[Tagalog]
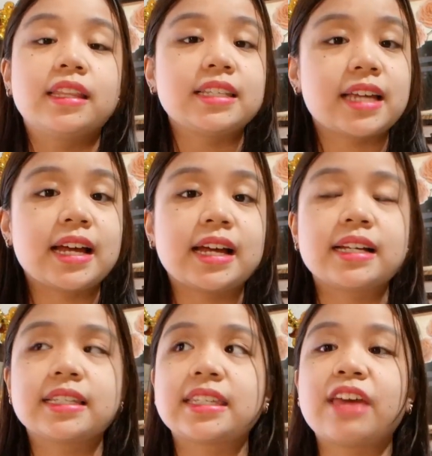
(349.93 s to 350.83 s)
nasa
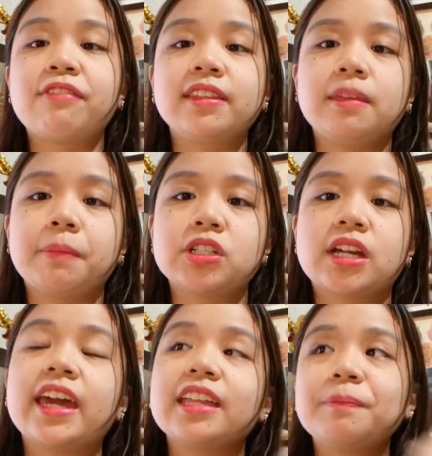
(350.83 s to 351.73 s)
70 pa
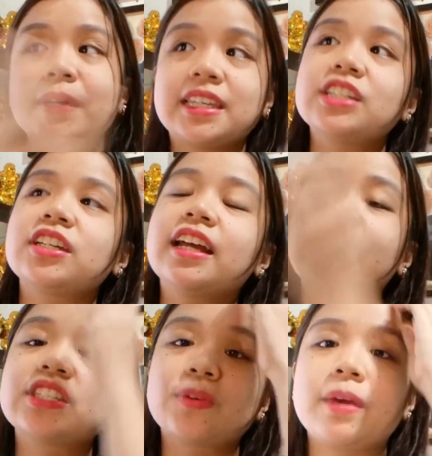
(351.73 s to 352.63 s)
siya. And pasensya na
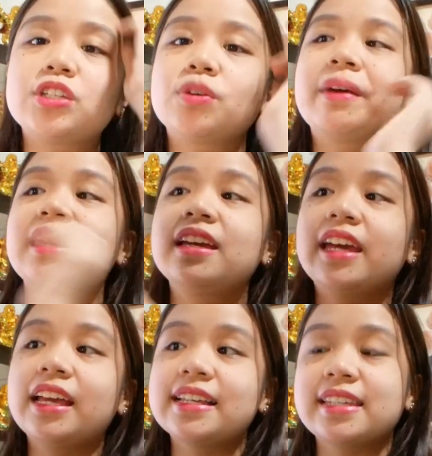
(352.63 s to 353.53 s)
guys kung medyo
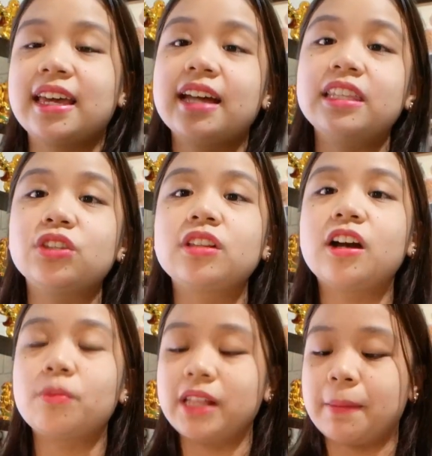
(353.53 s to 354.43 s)
maingay kasi andito
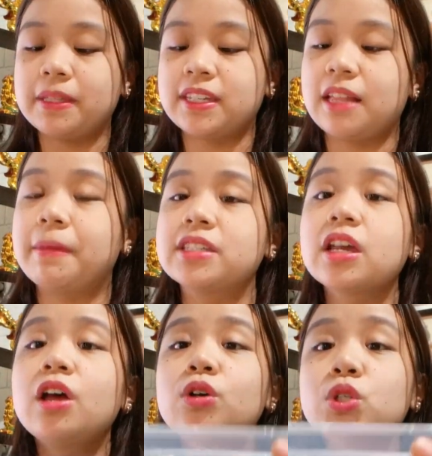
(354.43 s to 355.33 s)
lang ako malapit sa labas.
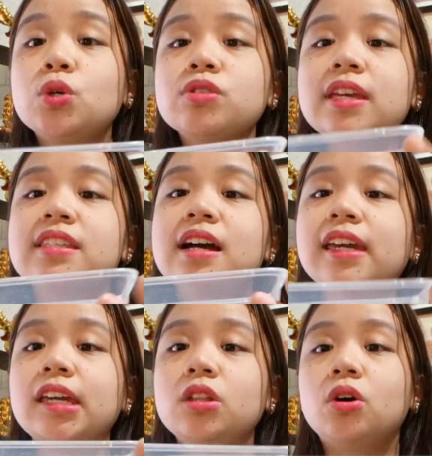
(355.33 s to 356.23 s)
So sa
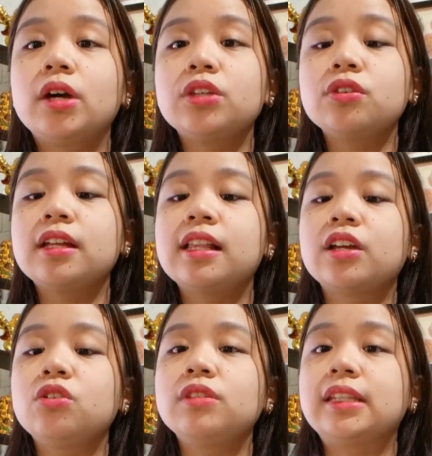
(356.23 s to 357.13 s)
isang kilo, ito na
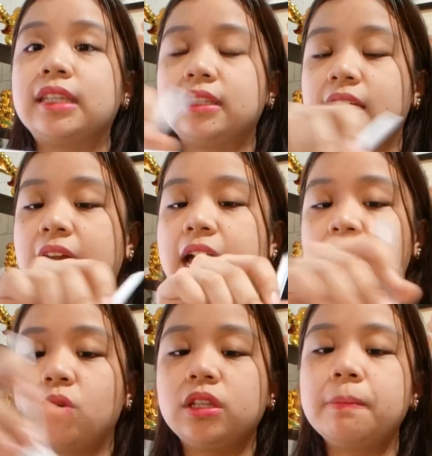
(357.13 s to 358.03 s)
lang yung
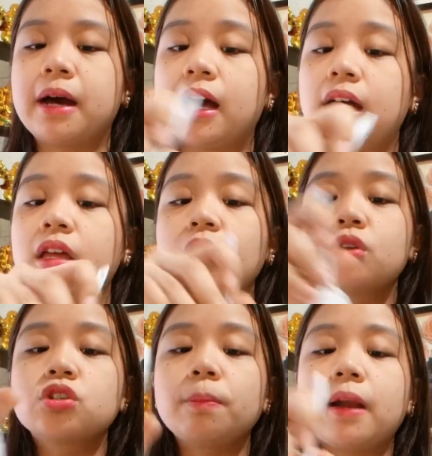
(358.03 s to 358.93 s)
natitira. O, di ba?
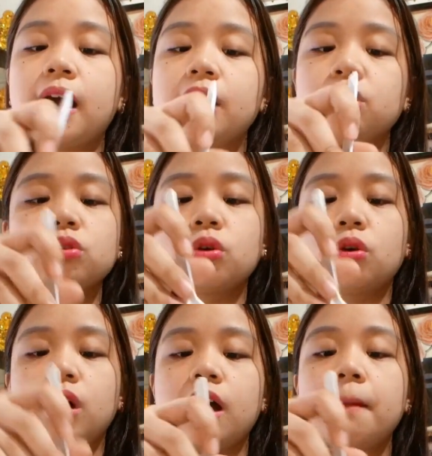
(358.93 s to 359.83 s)
Sobrang ano to,
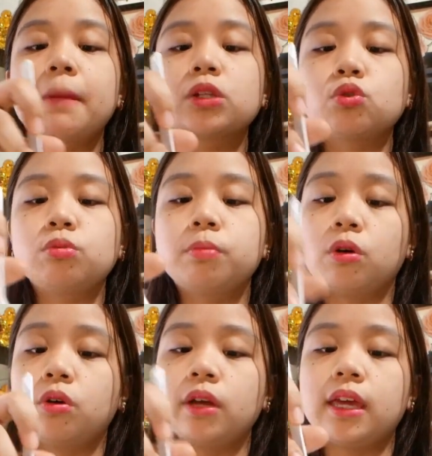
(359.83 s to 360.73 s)
uh,
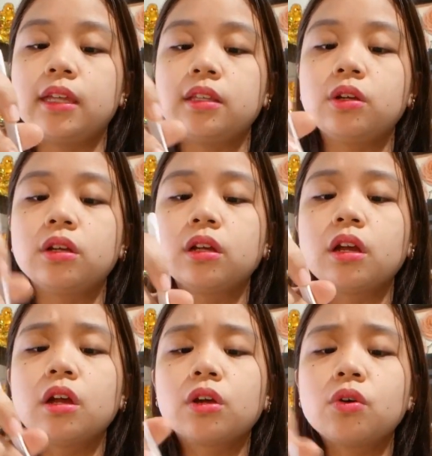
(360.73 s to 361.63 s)
matubo. And
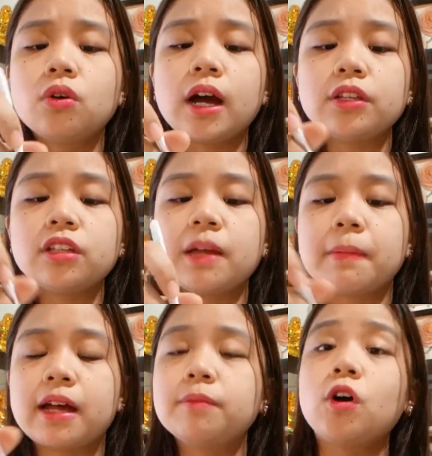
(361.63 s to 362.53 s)
kung ano
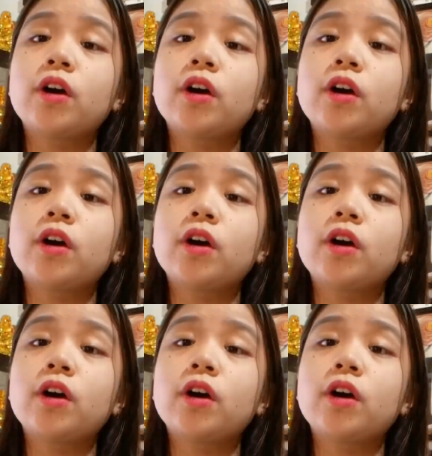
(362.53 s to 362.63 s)
naman,